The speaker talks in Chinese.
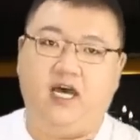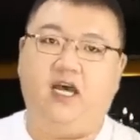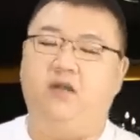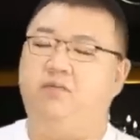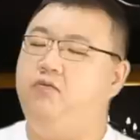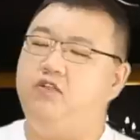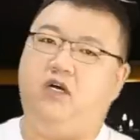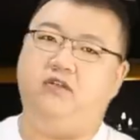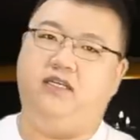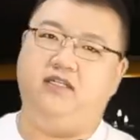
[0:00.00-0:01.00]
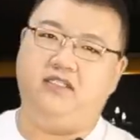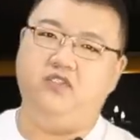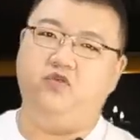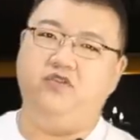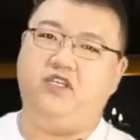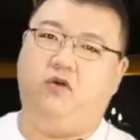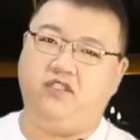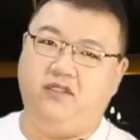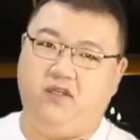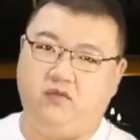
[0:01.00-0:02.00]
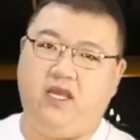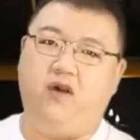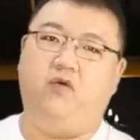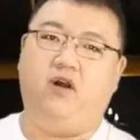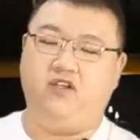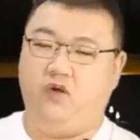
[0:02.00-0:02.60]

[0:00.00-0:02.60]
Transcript: 撼了不少这个心存侥幸那种贪官，